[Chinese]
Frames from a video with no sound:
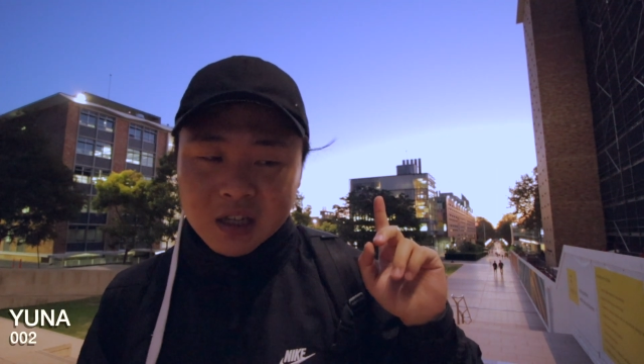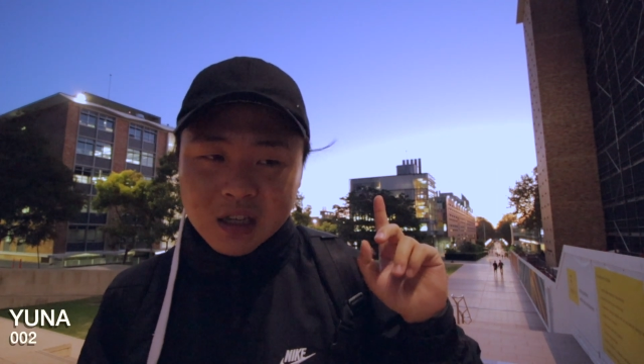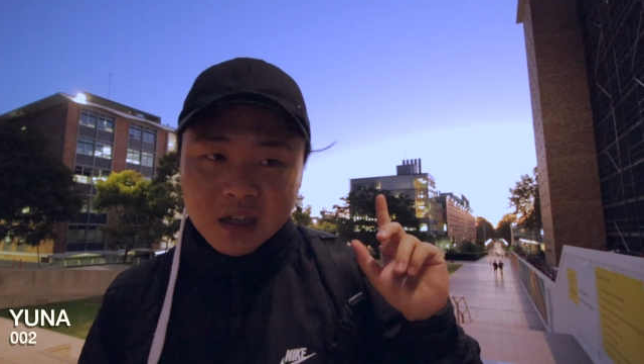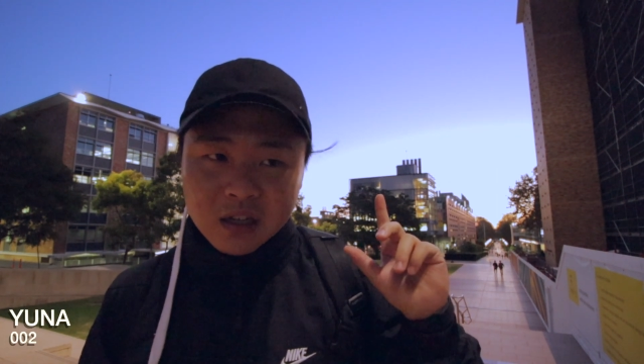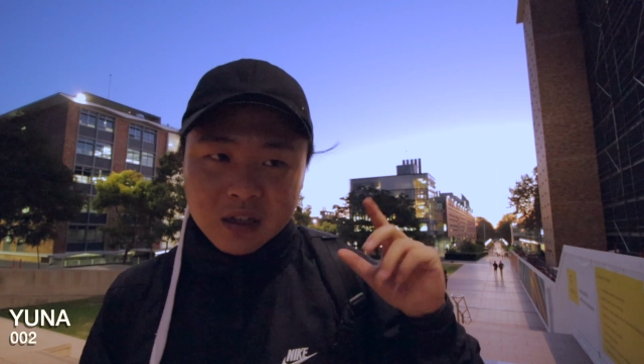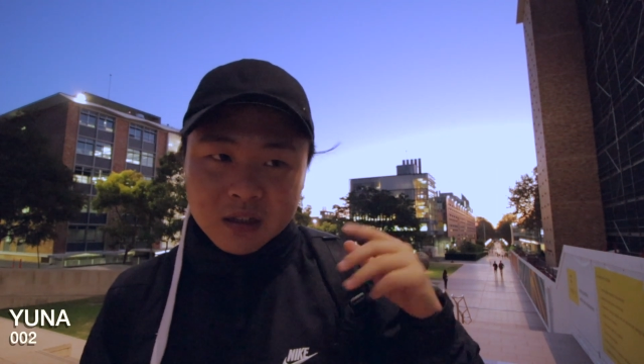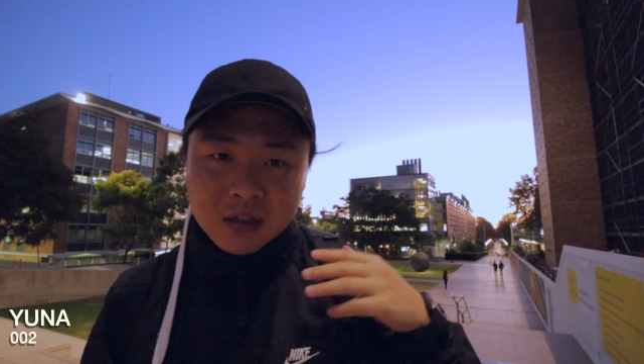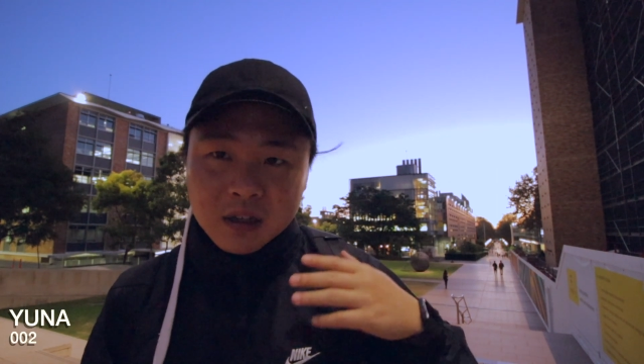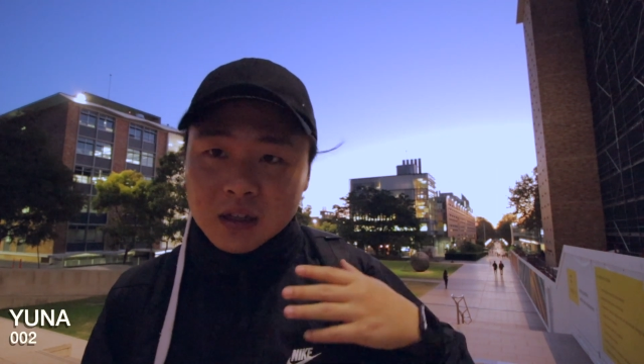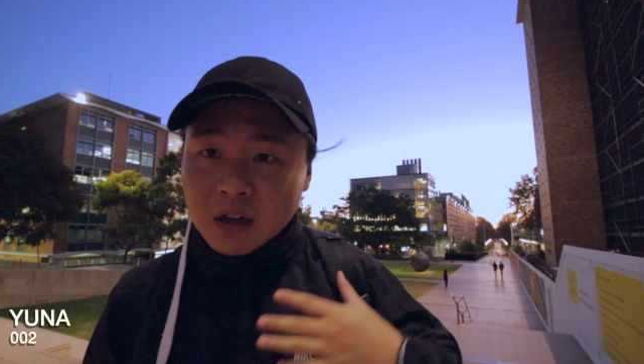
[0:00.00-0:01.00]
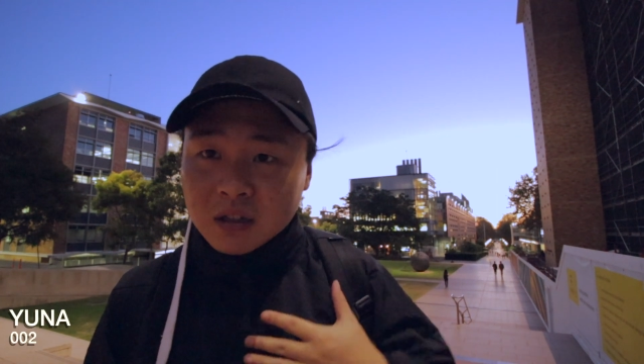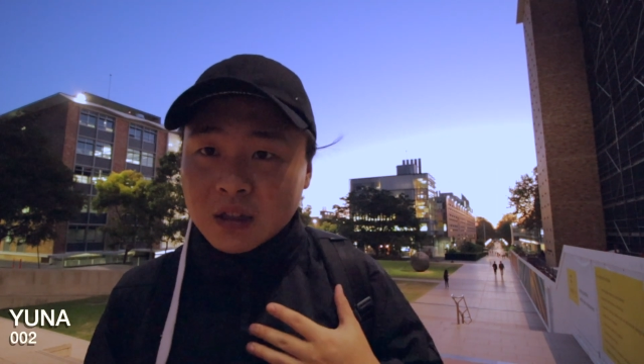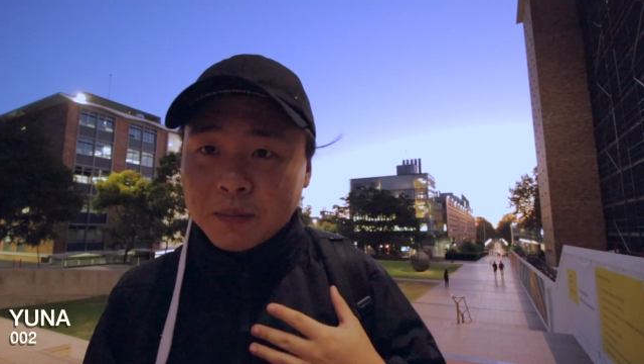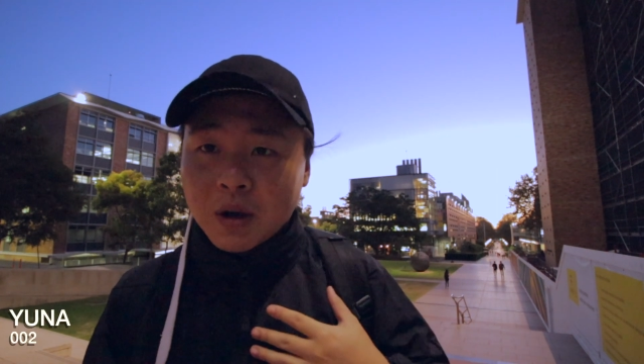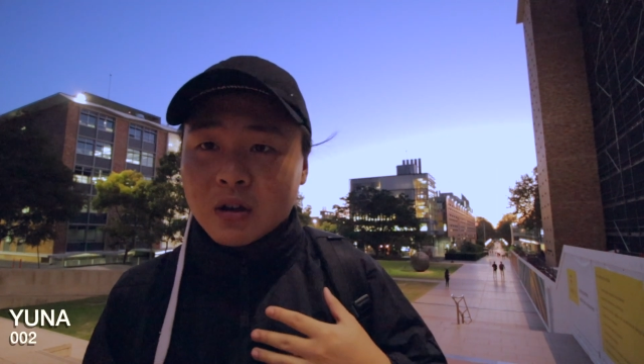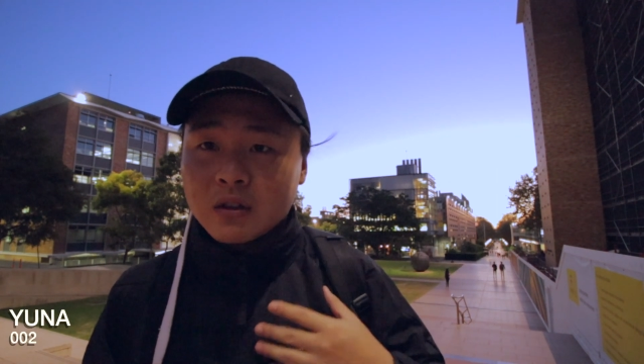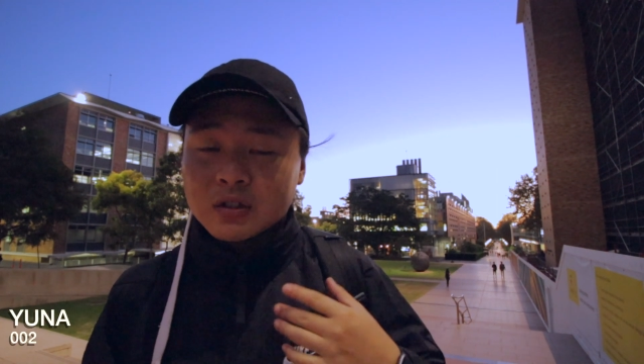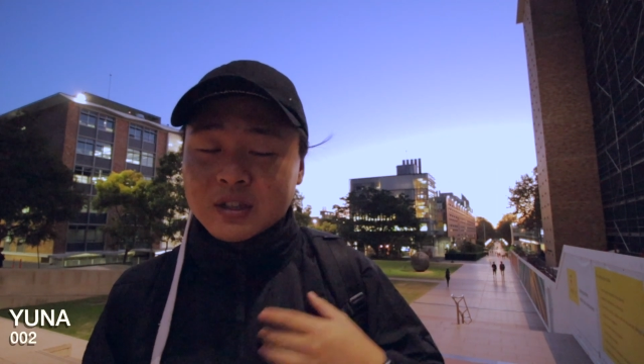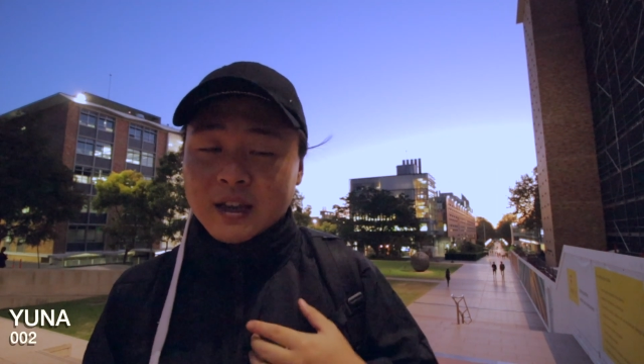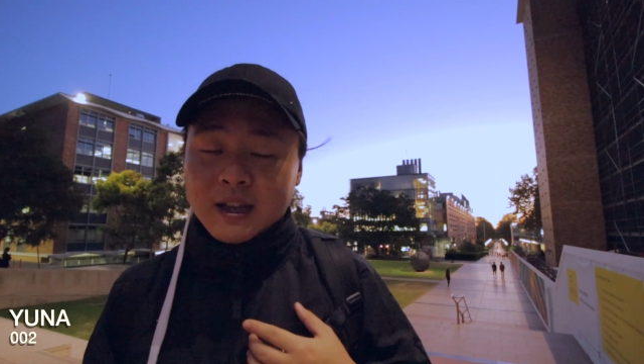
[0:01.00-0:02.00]
一个个人的报告
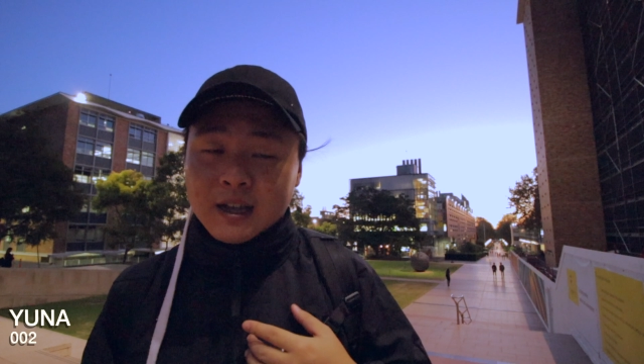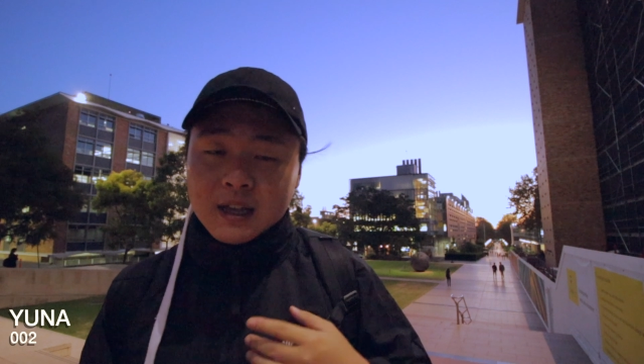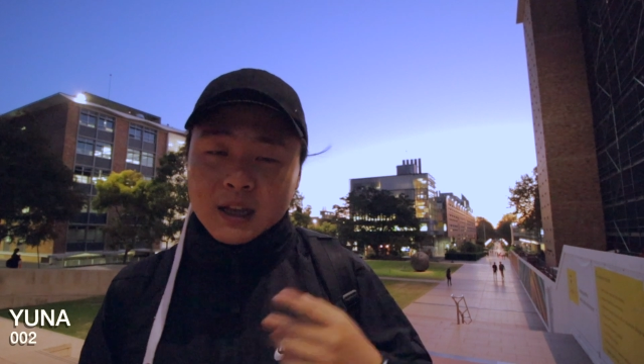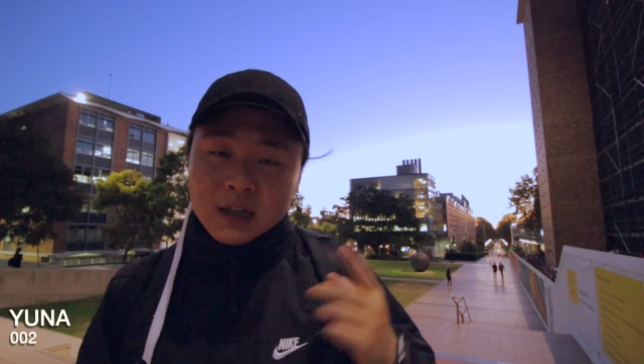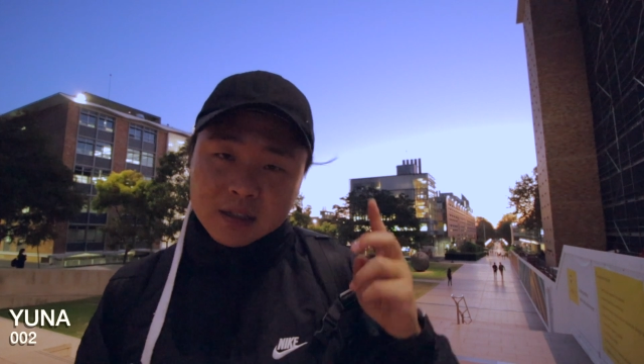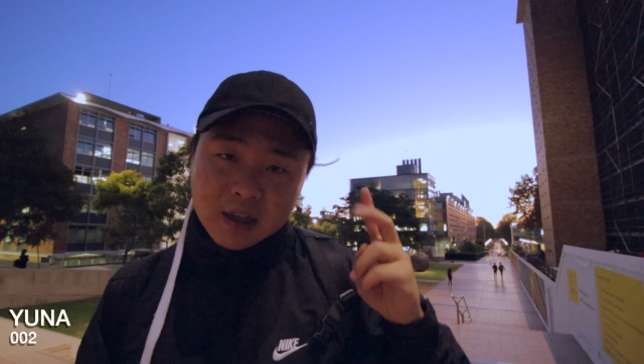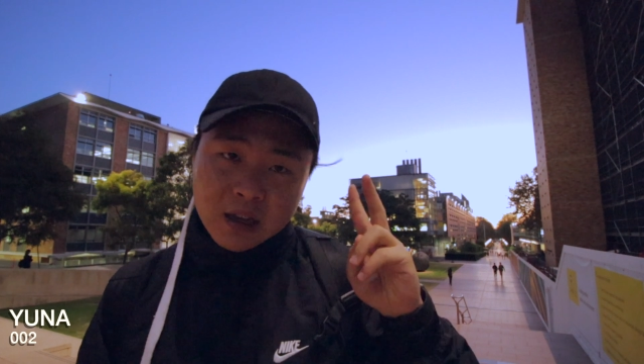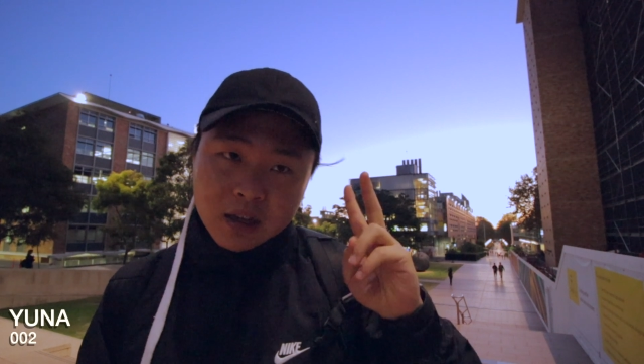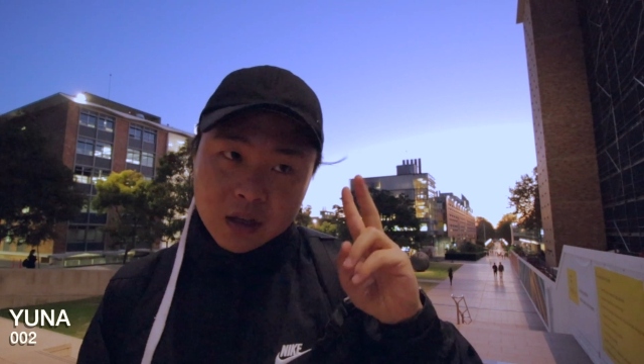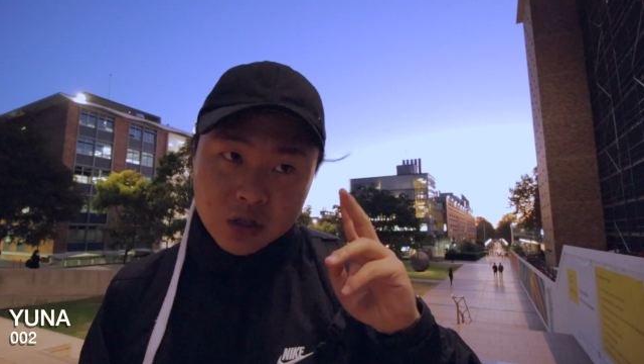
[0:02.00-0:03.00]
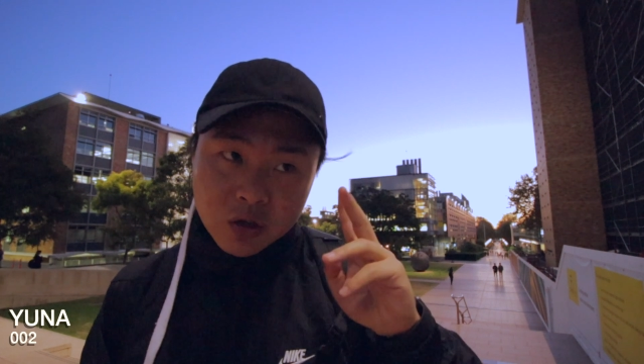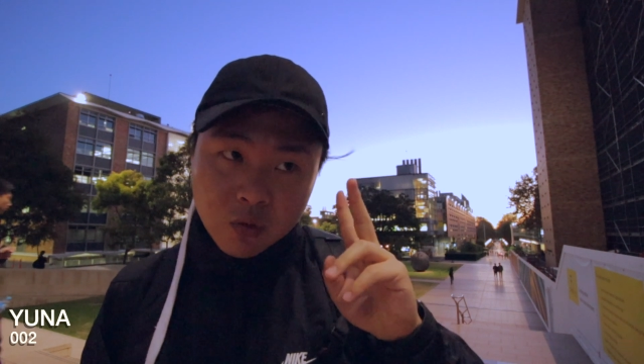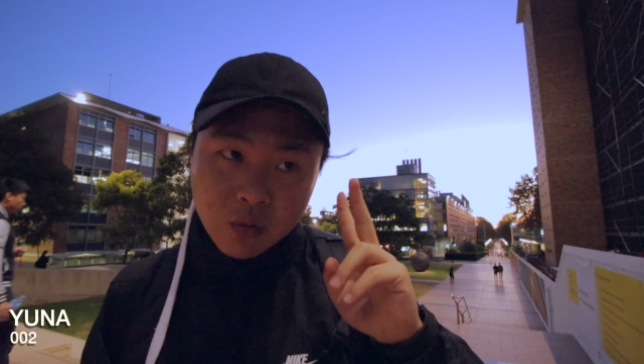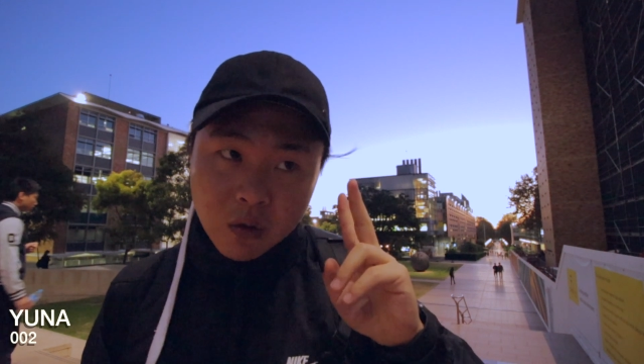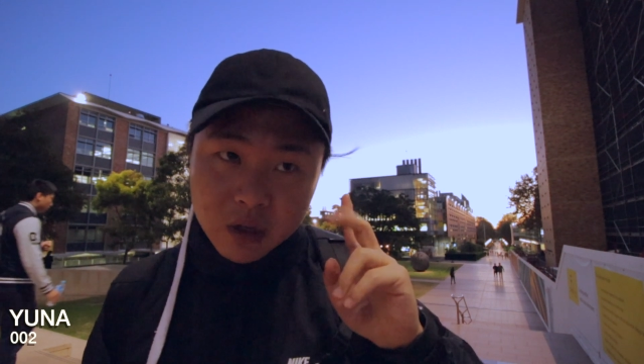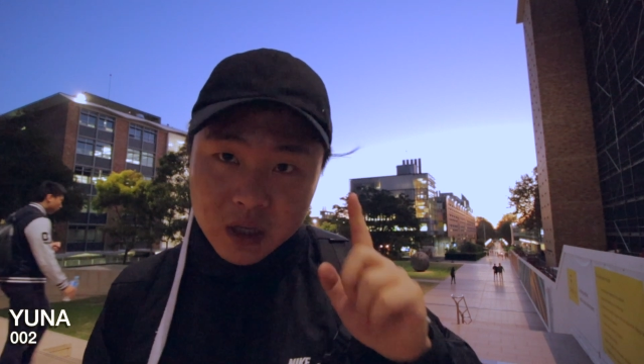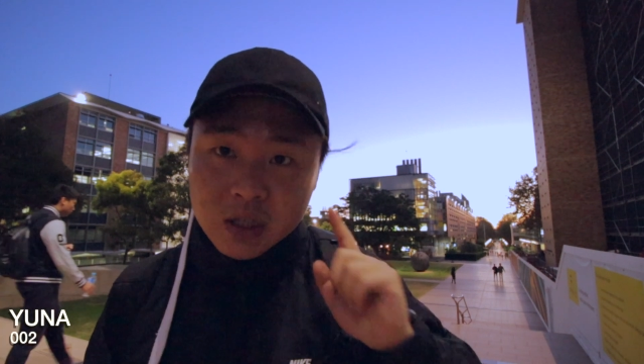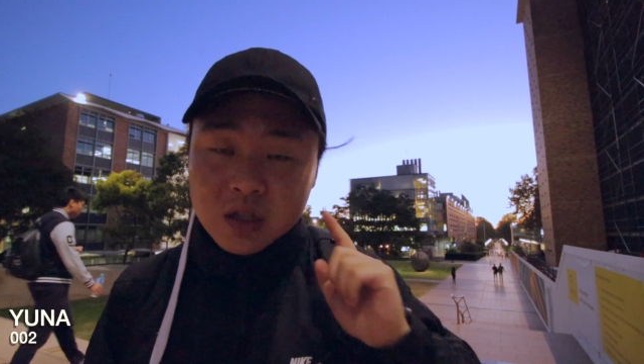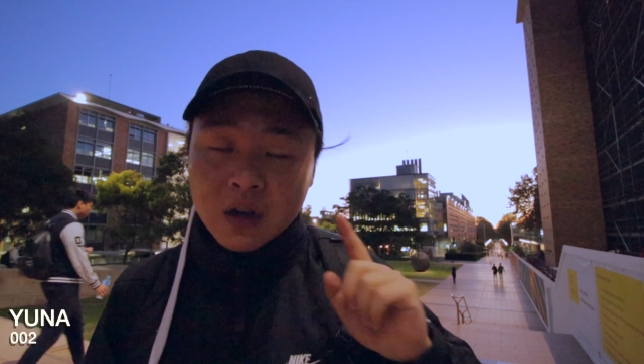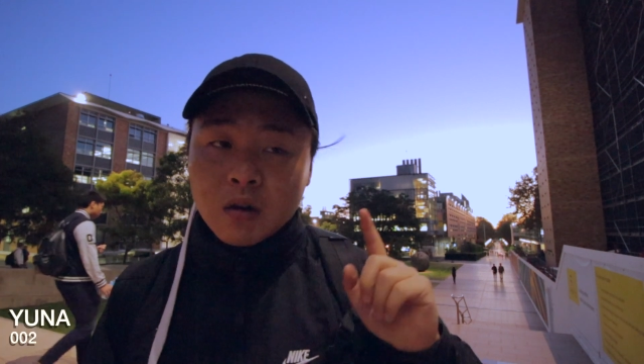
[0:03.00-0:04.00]
要写，在周
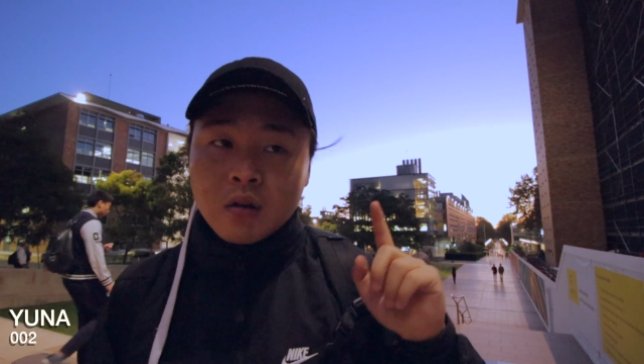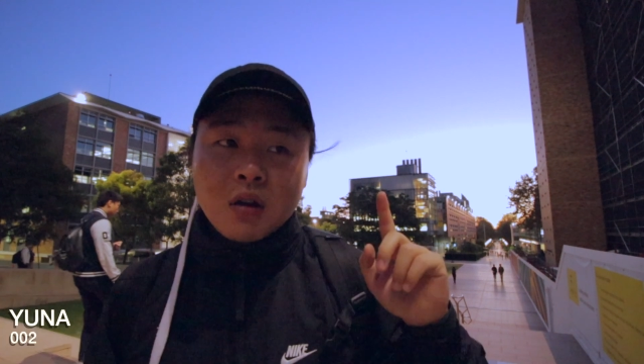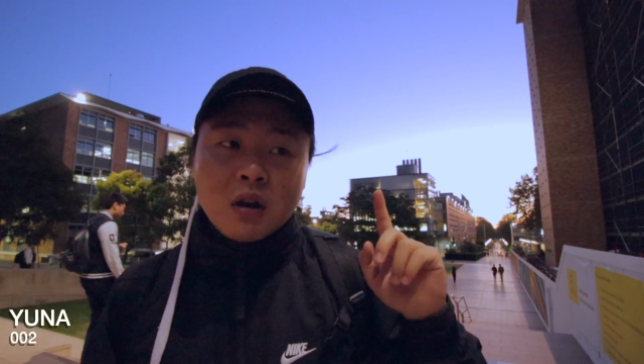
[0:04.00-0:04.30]
一交，